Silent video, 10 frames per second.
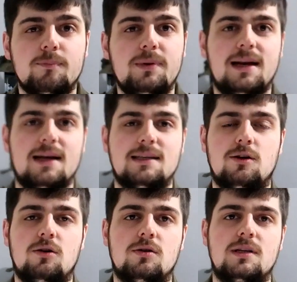pi razy
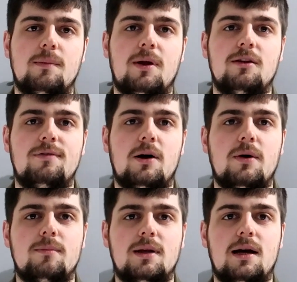oko
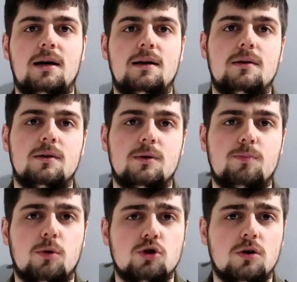zaplanowałem na e,
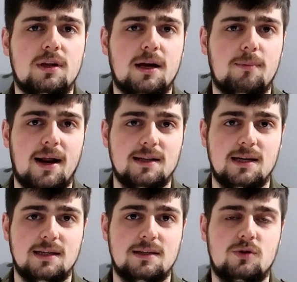początek
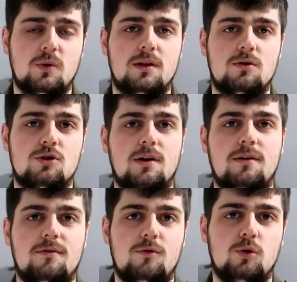marca, ze względu na to,
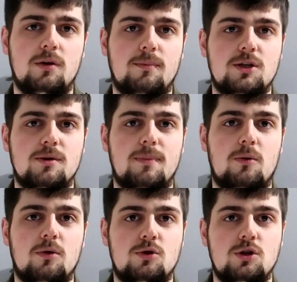że w lutym będzie
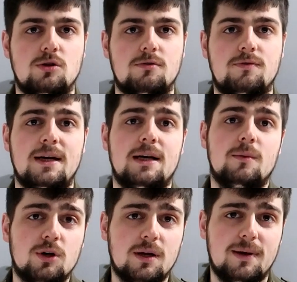mało odcinków,
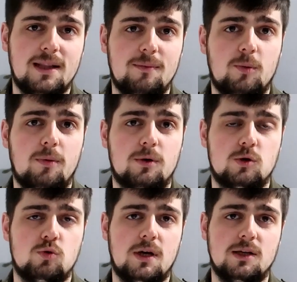bo nie będę miał po
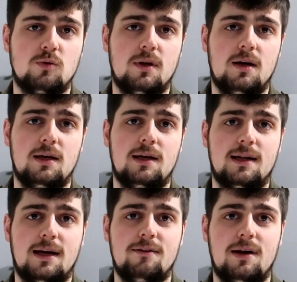prostu czasu na ich
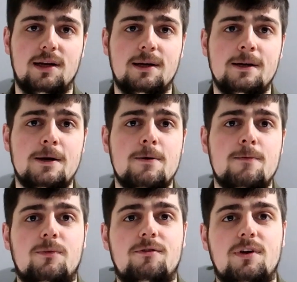nagrywanie.
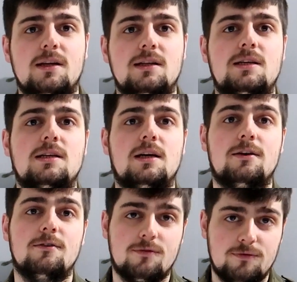Więc e,
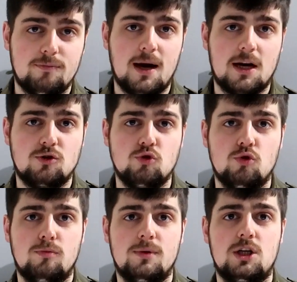w
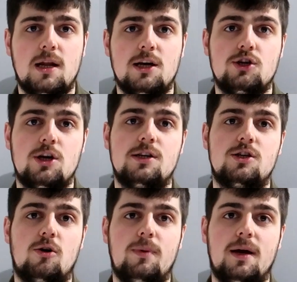marcu myślę, że
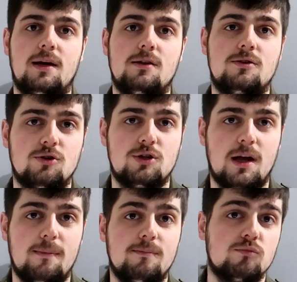sobie coś
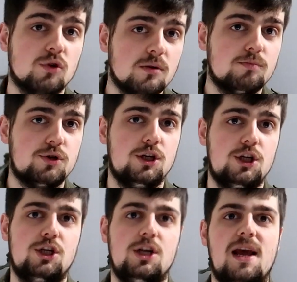tam
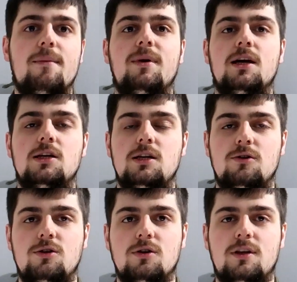przyciśniemy, jeśli
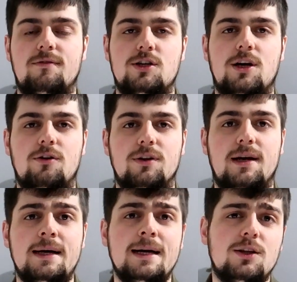chodzi o te wasze
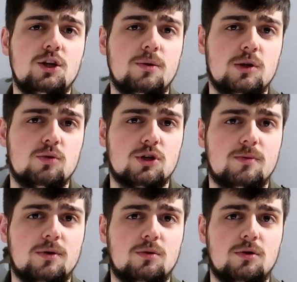konta. Nie obiecuję, że
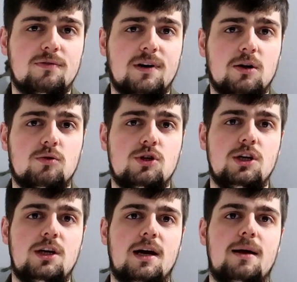będą to dwa
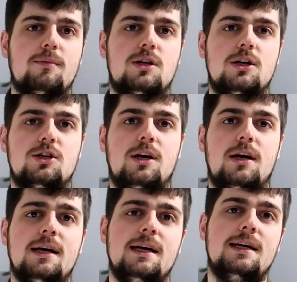odcinki, ale myślę,
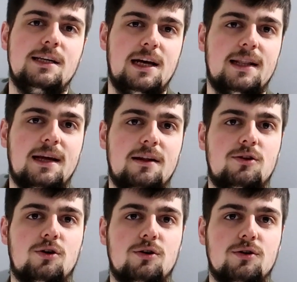że jeden
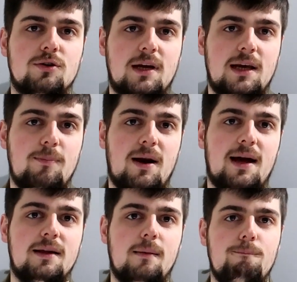to taki
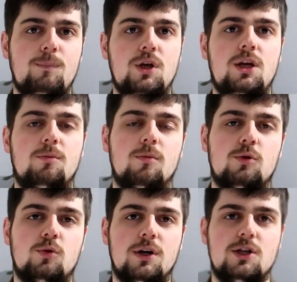plan minimum,
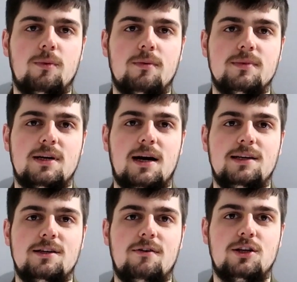który chciałbym
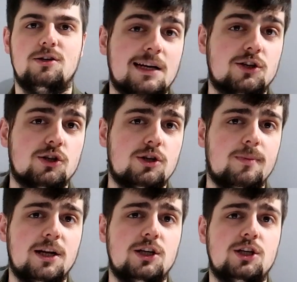zrealizować. Także
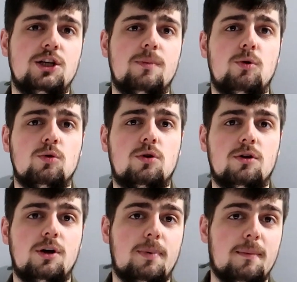trzymajcie się cieplutko,
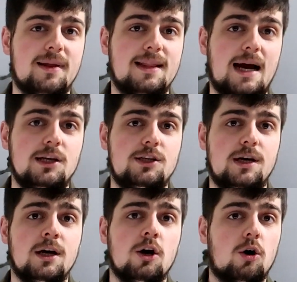no i
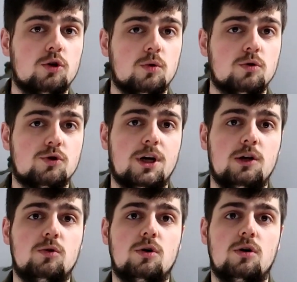pamiętajcie o
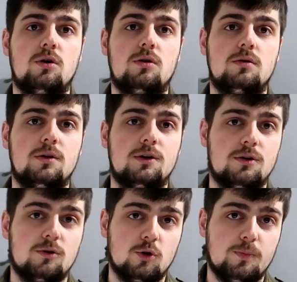dołączeniu do e,
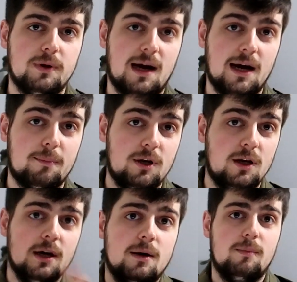grupy
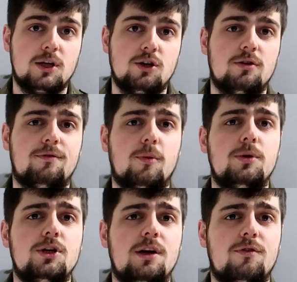armii. Macie to w
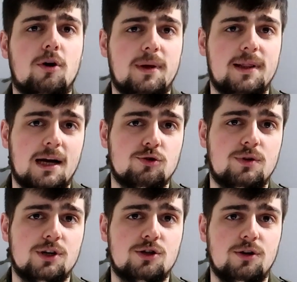opisie i w komentarzu
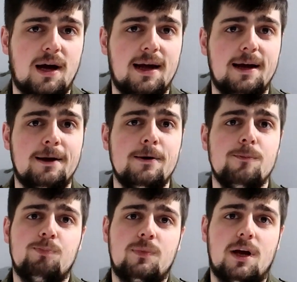też dodaję.
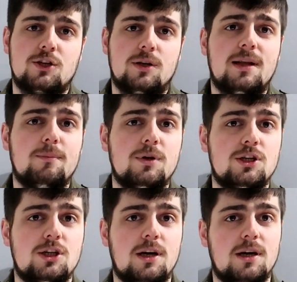Także tam
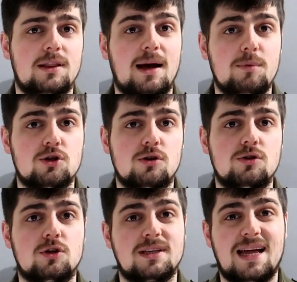będziecie na
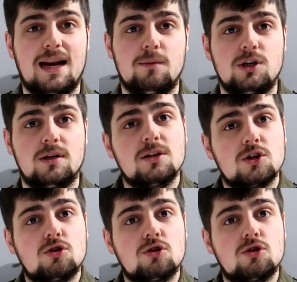bieżąco. Staram się